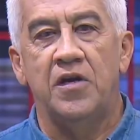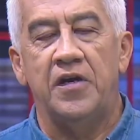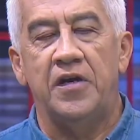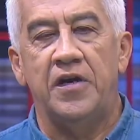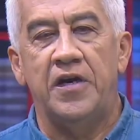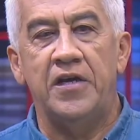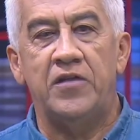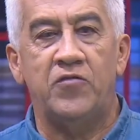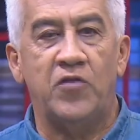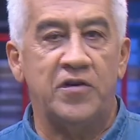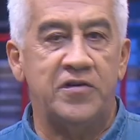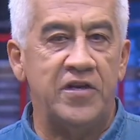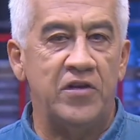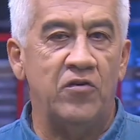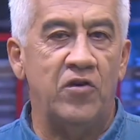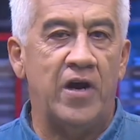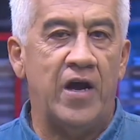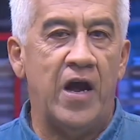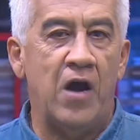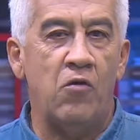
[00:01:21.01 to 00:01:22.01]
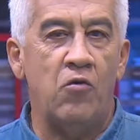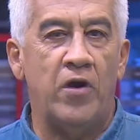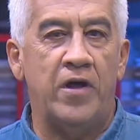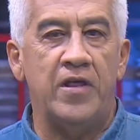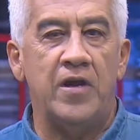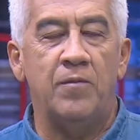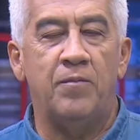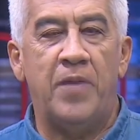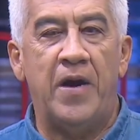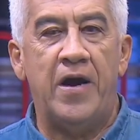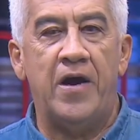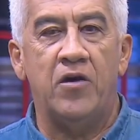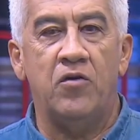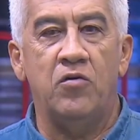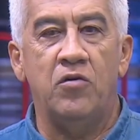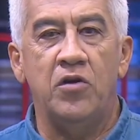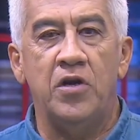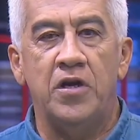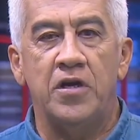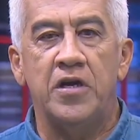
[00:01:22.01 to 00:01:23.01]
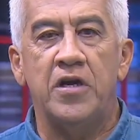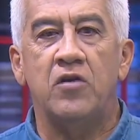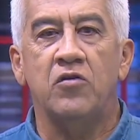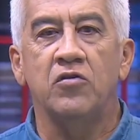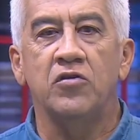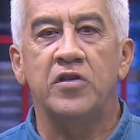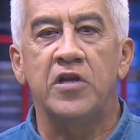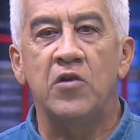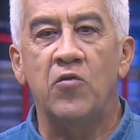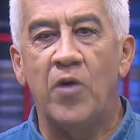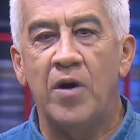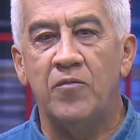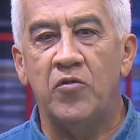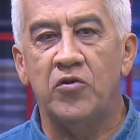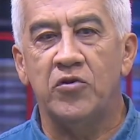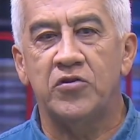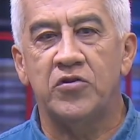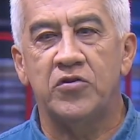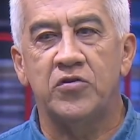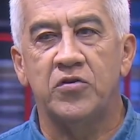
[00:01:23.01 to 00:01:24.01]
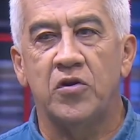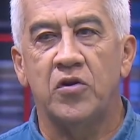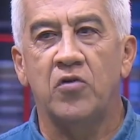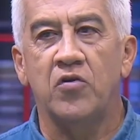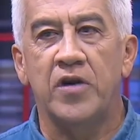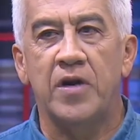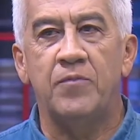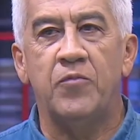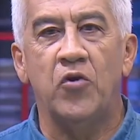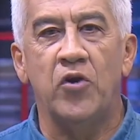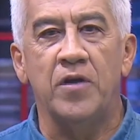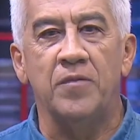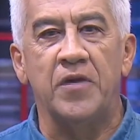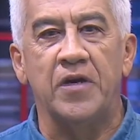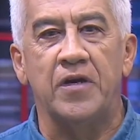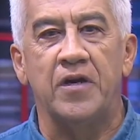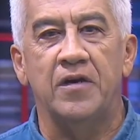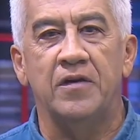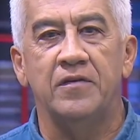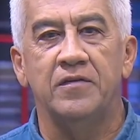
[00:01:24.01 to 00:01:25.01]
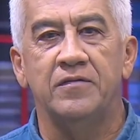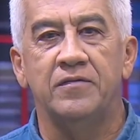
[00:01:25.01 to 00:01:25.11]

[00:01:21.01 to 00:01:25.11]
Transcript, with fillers: Esto ha sido la jaula del pájaro y continuamos con la polémica.